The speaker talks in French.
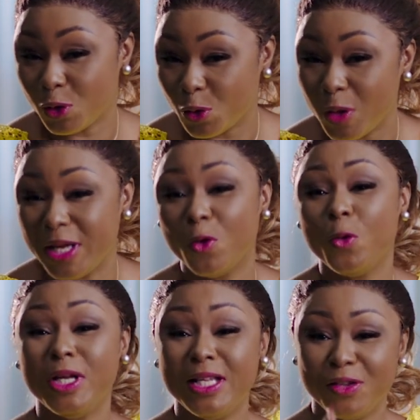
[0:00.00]
de
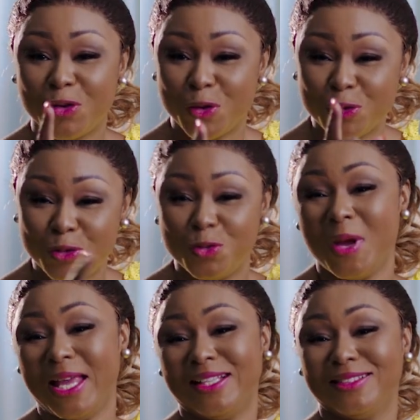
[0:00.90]
l'héroïne que tu es.